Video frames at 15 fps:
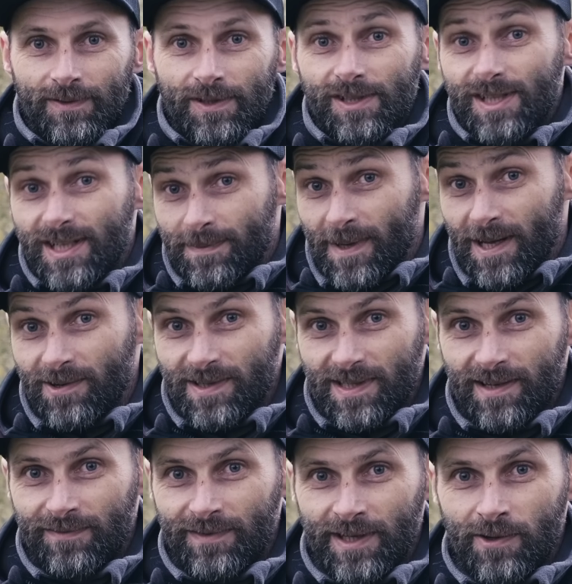J'espère que
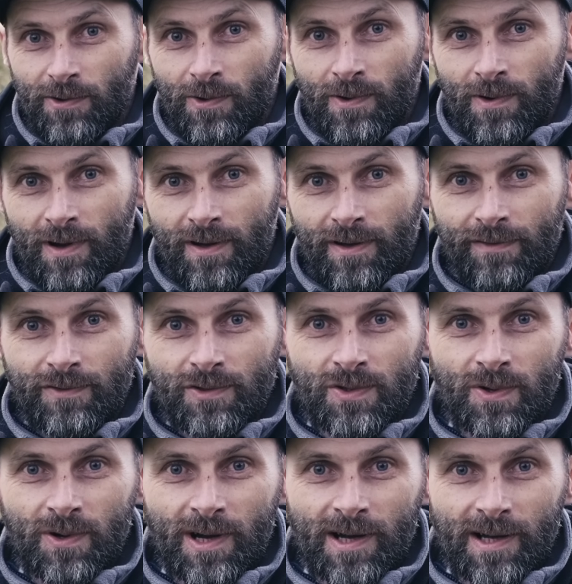cette vidéo euh, vous
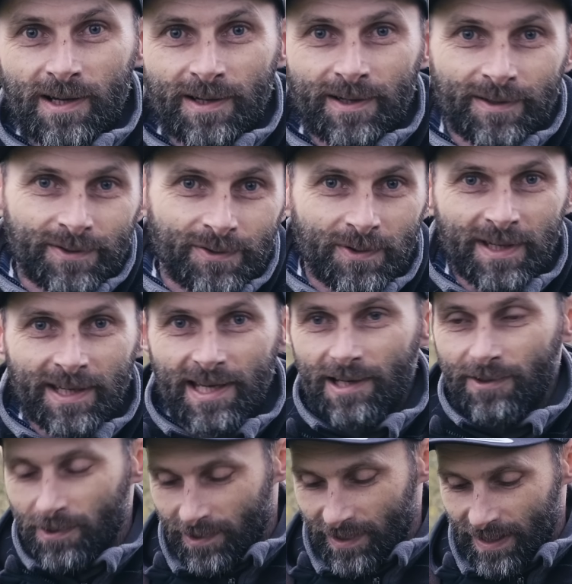aura donné
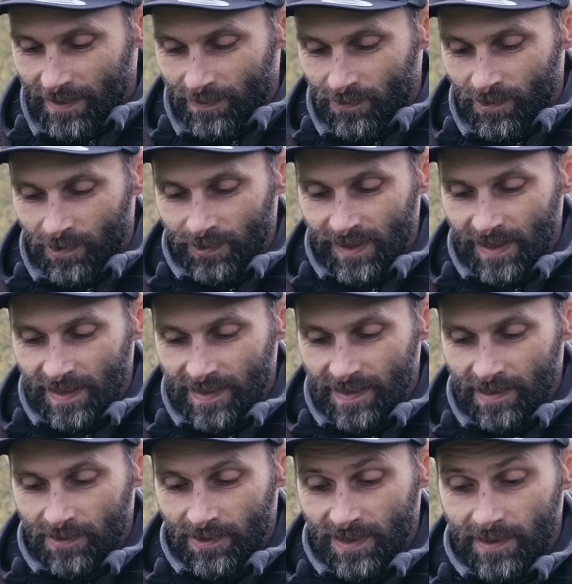quelques clés pour utiliser
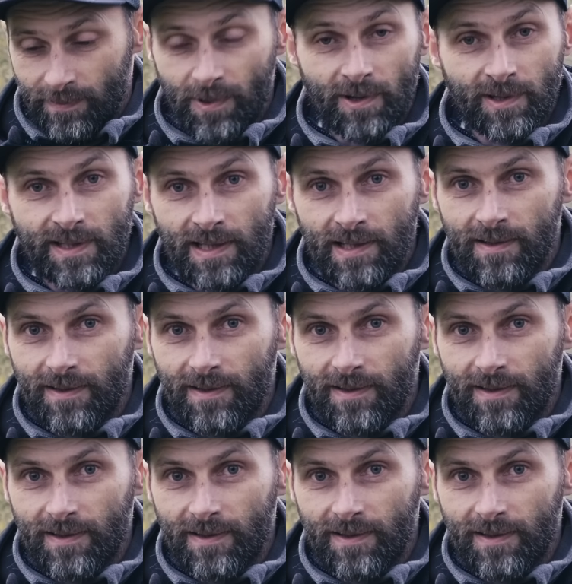le Slipper Gill.